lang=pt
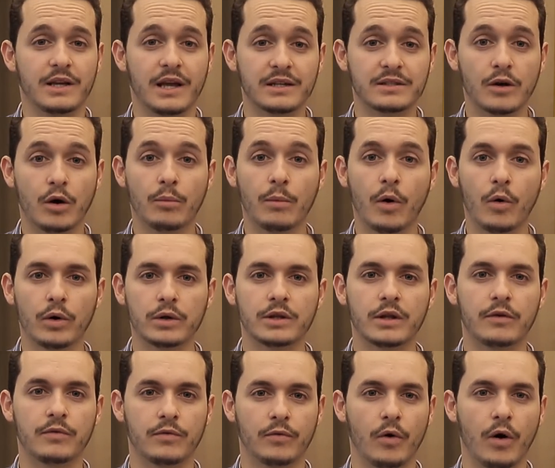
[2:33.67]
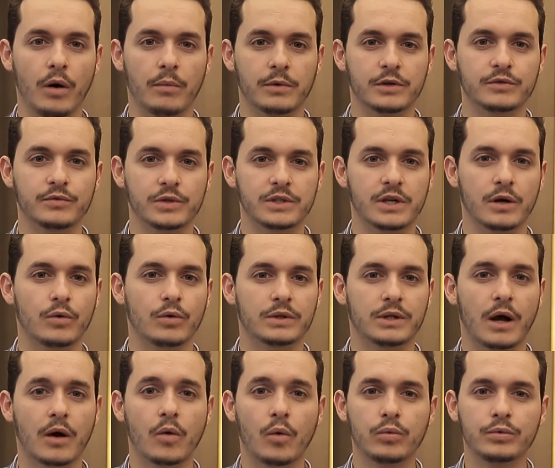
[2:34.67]
E essa é uma outra forma de você
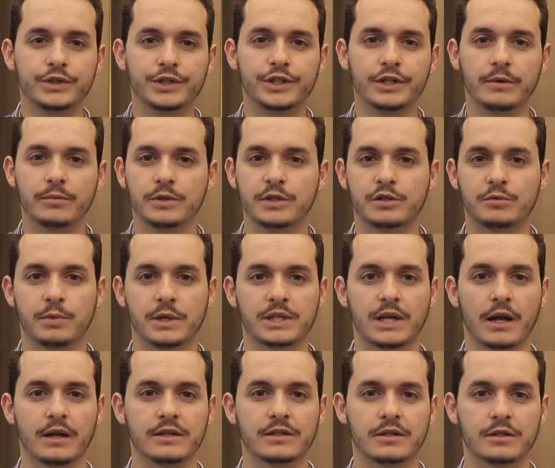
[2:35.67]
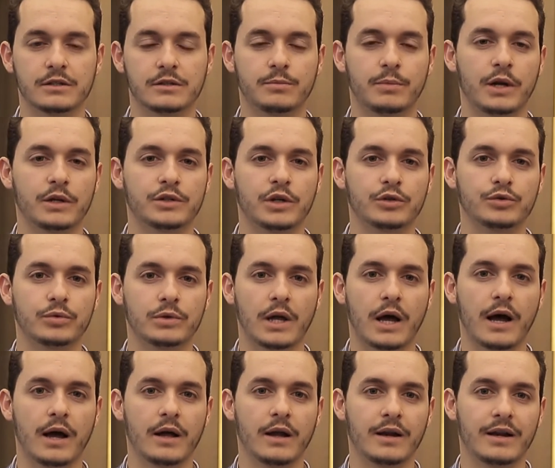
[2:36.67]
contar com um time de especialistas para te
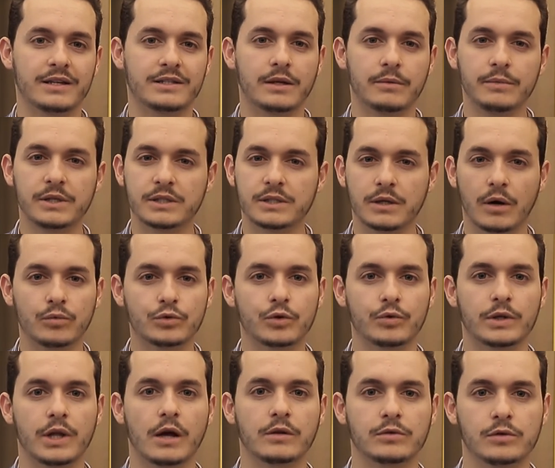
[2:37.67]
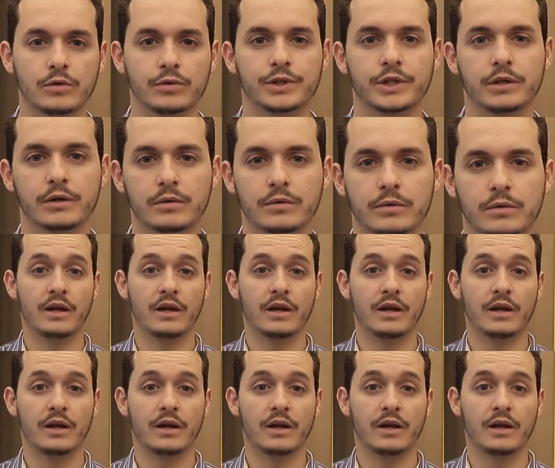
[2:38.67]
ajudar nessa missão de cuidar do seu dinheiro.